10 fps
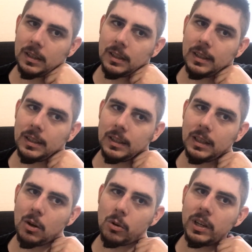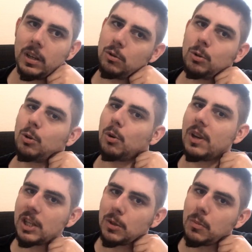Et en créant ce
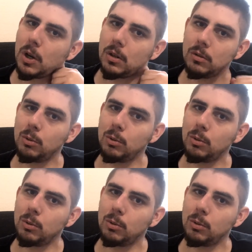relâchement,